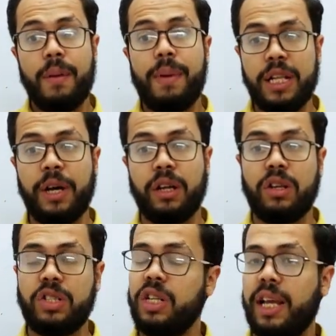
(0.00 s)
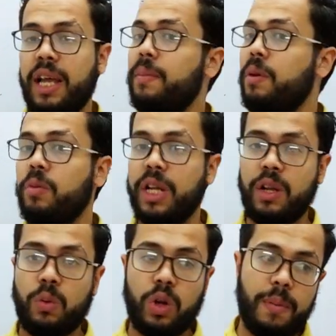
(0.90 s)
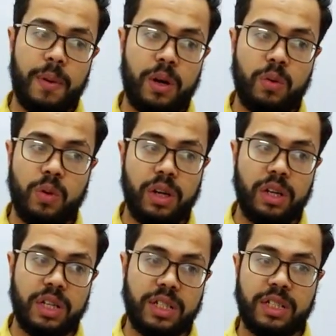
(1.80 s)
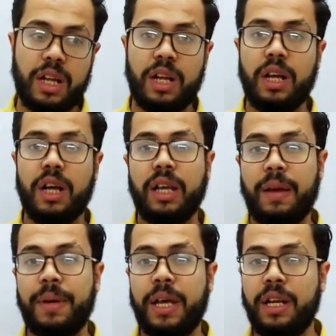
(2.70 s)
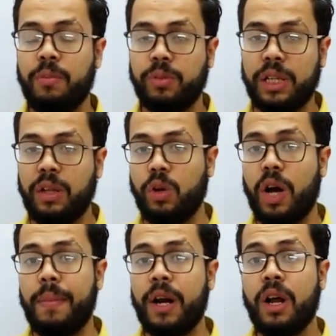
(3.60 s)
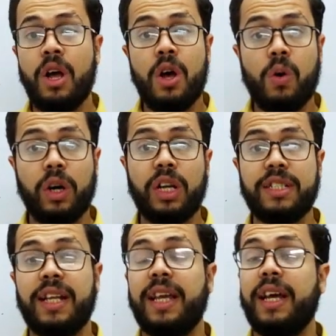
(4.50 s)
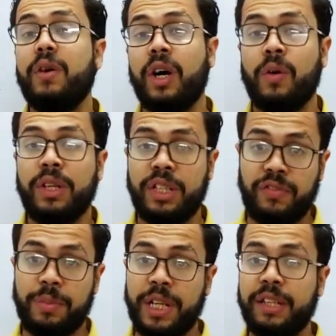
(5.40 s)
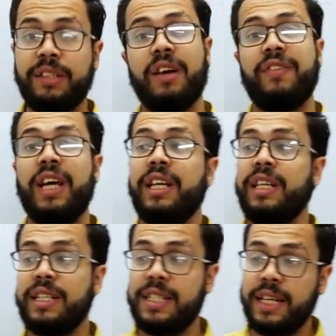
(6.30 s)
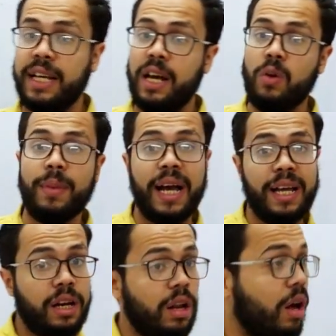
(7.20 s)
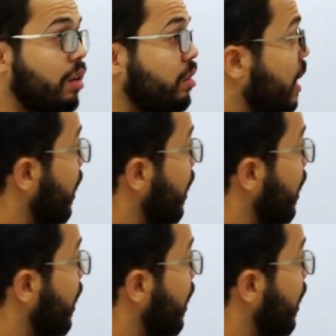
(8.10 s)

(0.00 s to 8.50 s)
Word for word: بعد ما خلصنا أحكام المبتدأ والخبر وخلصنا كمان المبتدأ والخبر وخلصنا كان وأخواتها في بداية الأفعال الناسخة ومعانا النهاردة